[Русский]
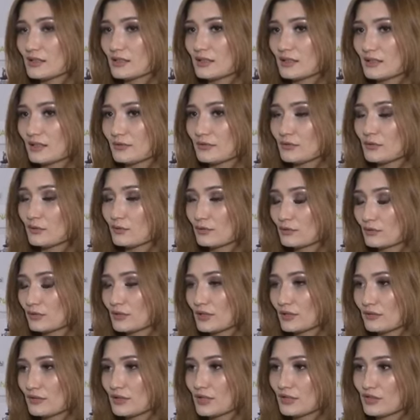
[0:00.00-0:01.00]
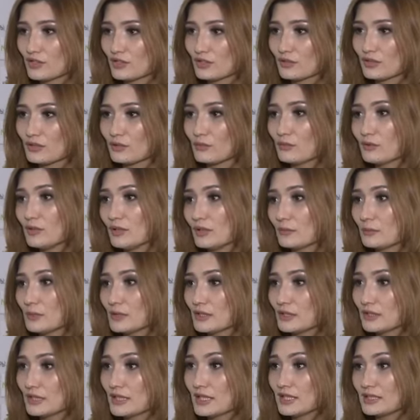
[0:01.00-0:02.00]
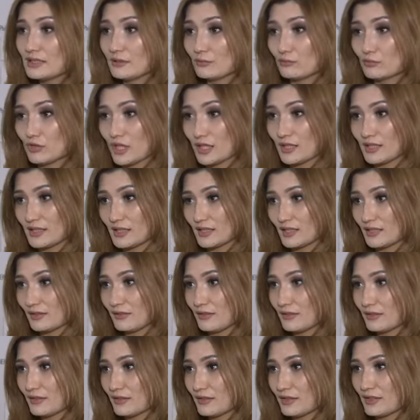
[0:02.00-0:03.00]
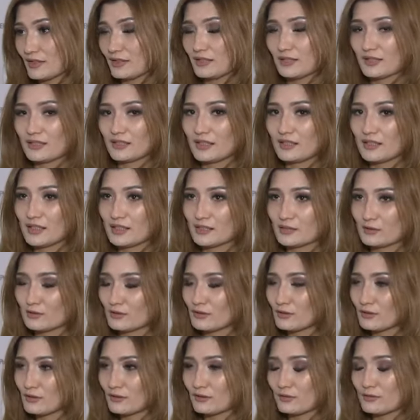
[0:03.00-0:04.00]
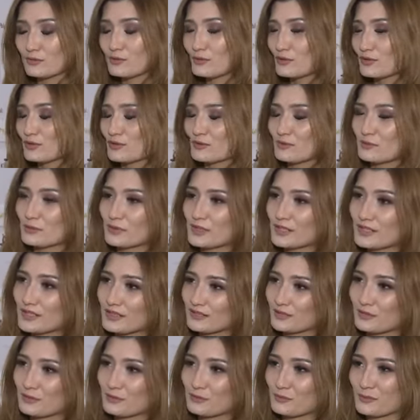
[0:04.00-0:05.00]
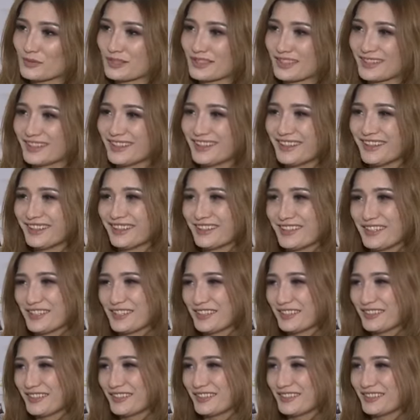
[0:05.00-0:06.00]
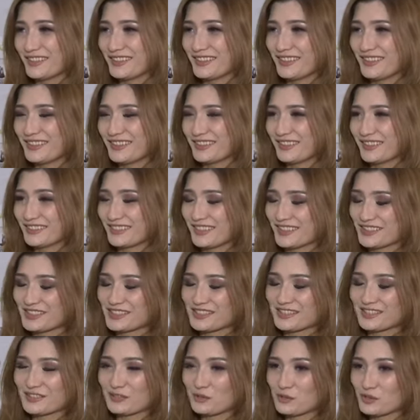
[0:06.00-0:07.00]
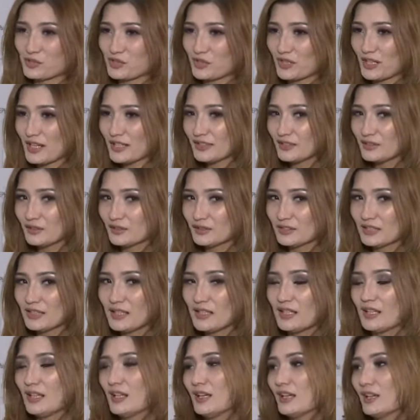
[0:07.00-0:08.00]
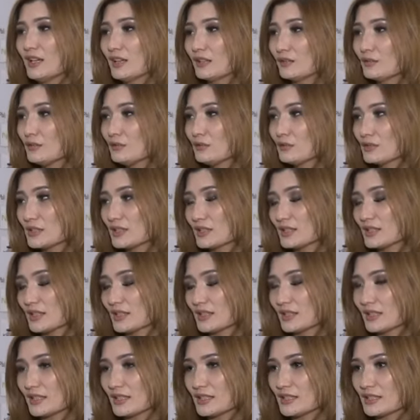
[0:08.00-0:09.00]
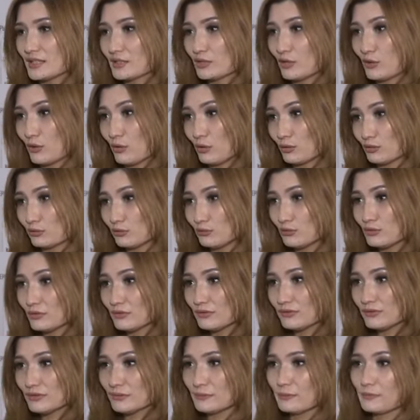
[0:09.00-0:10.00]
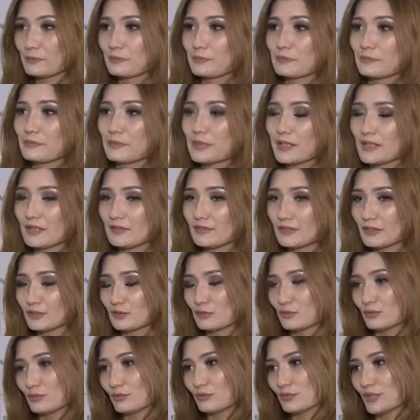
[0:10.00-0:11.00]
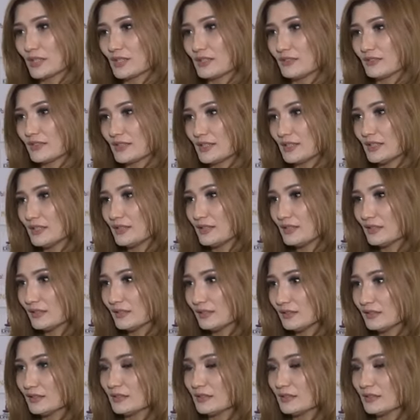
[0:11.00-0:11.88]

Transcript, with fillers: за все, за все 4 года было 30 участников. Для нас это тоже юбилей огромный, а, нас тоже радует. Конкурс состоит из трех туров. Первый тур у нас визитка,